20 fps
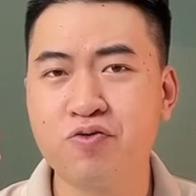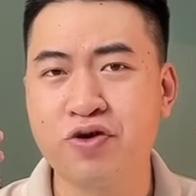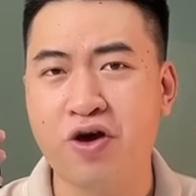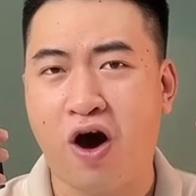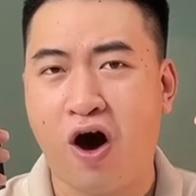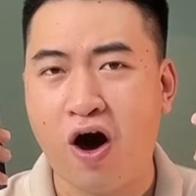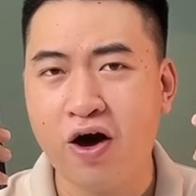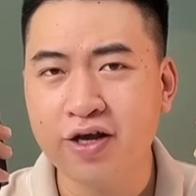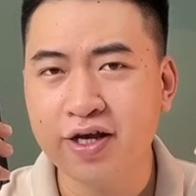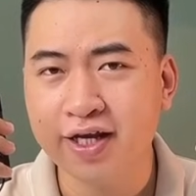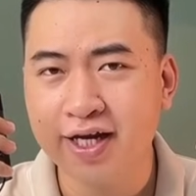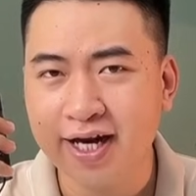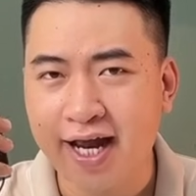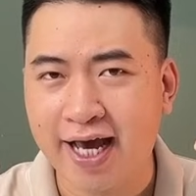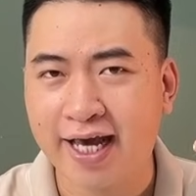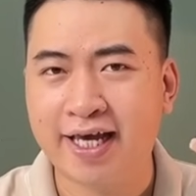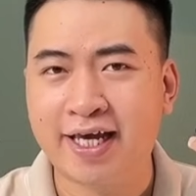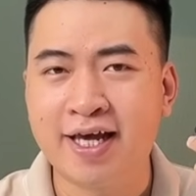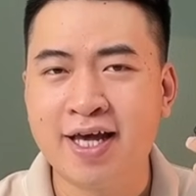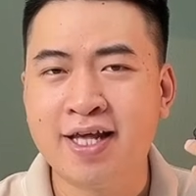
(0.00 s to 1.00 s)
nhỏ như thế
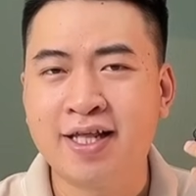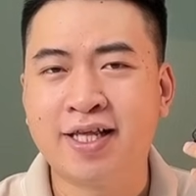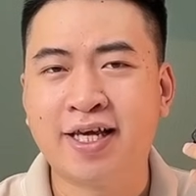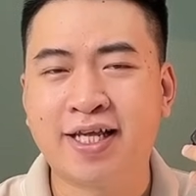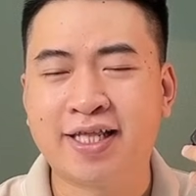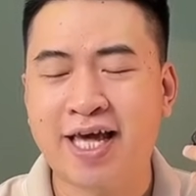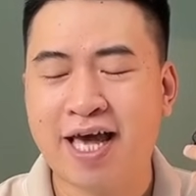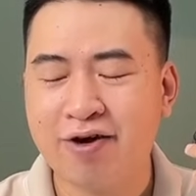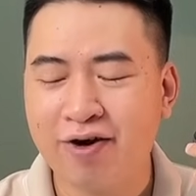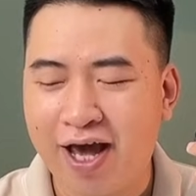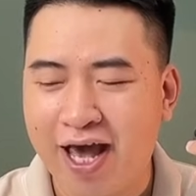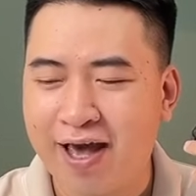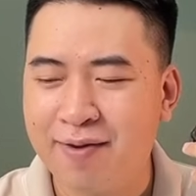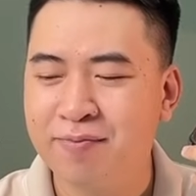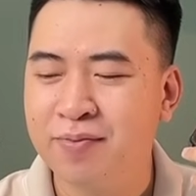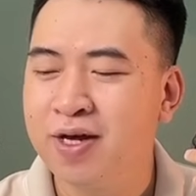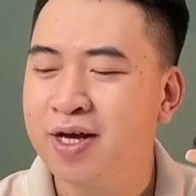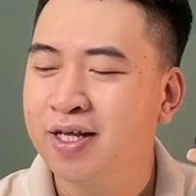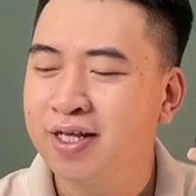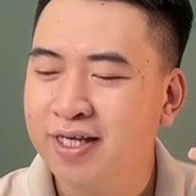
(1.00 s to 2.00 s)
này thì theo
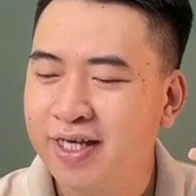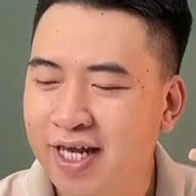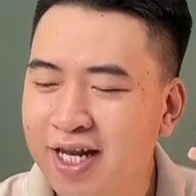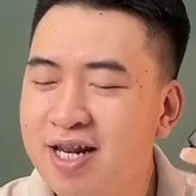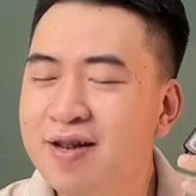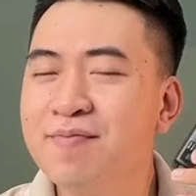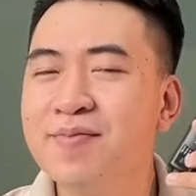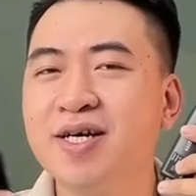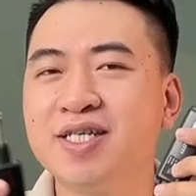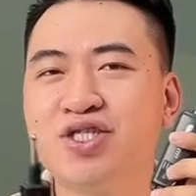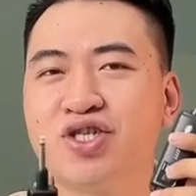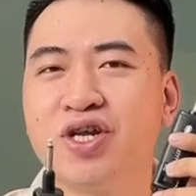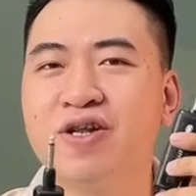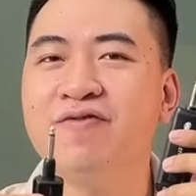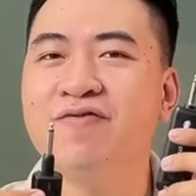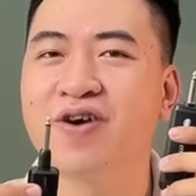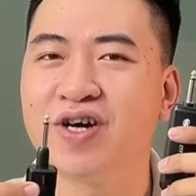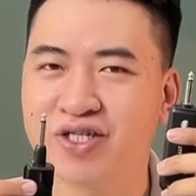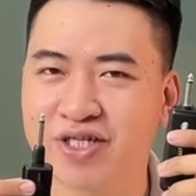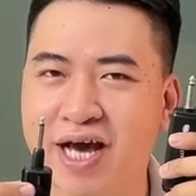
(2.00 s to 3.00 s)
em chín mươi
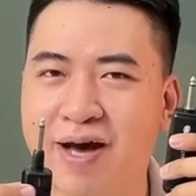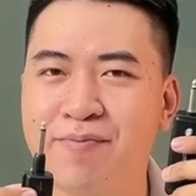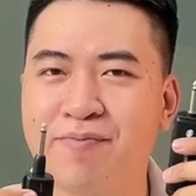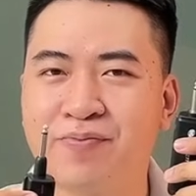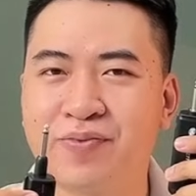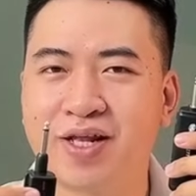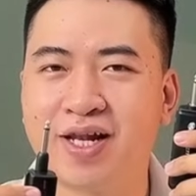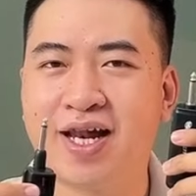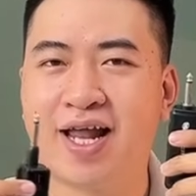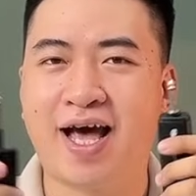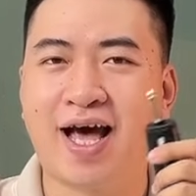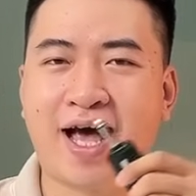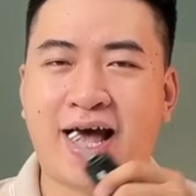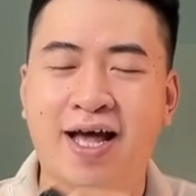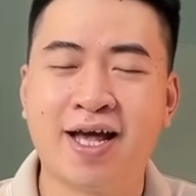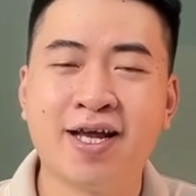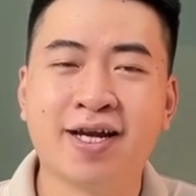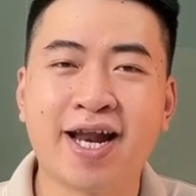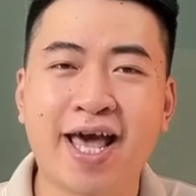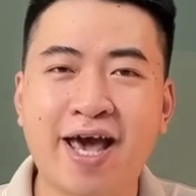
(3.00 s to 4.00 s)
chín phần trăm
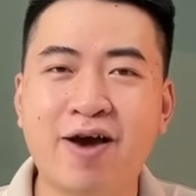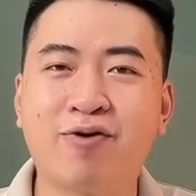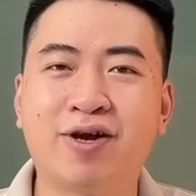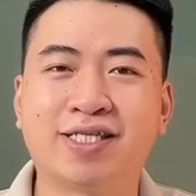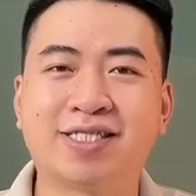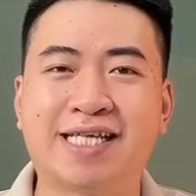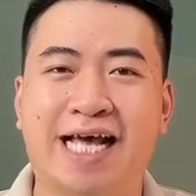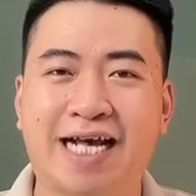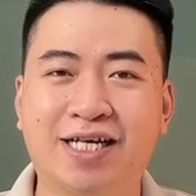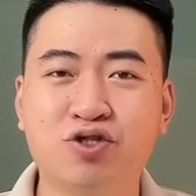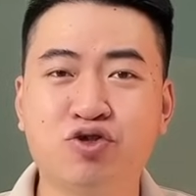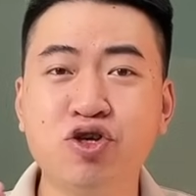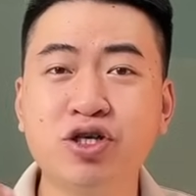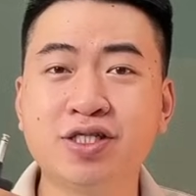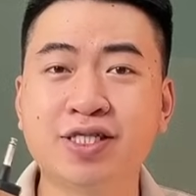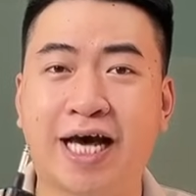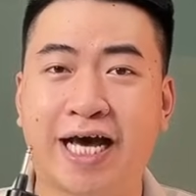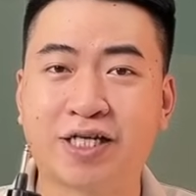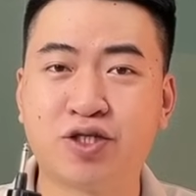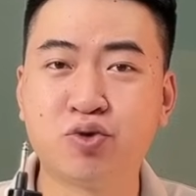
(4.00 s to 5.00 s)
là đều là sản xuất
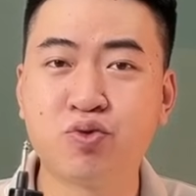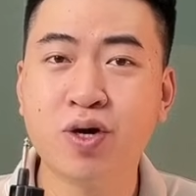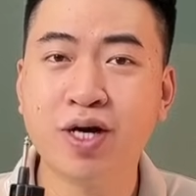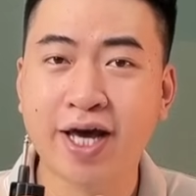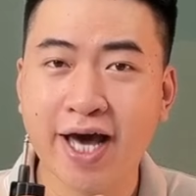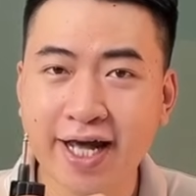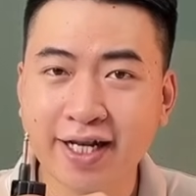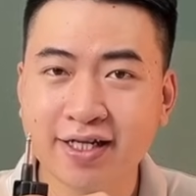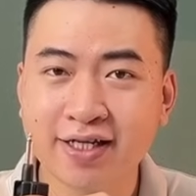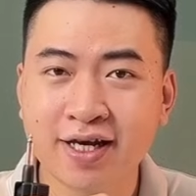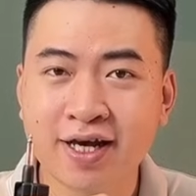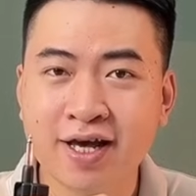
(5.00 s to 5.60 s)
tại Trung Quốc hết.